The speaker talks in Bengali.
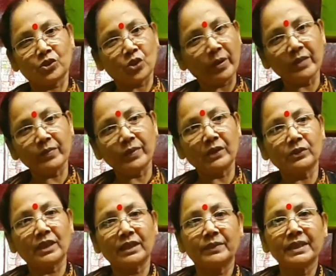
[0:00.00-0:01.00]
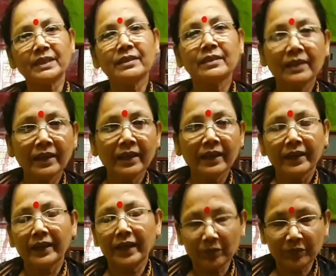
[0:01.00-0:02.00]
সবাই ভালো থাকবে
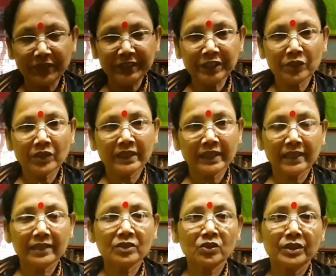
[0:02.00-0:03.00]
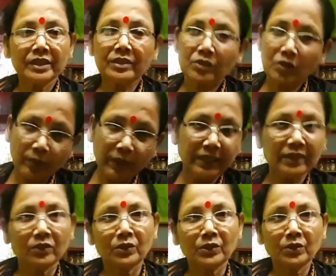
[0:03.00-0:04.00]
এই ভিডিওটা দেখার জন্যে সবাইকে
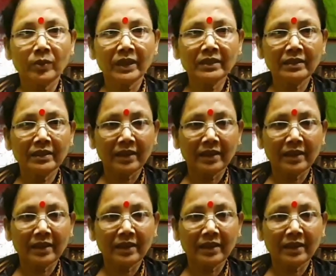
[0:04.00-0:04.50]
ধন্যবাদ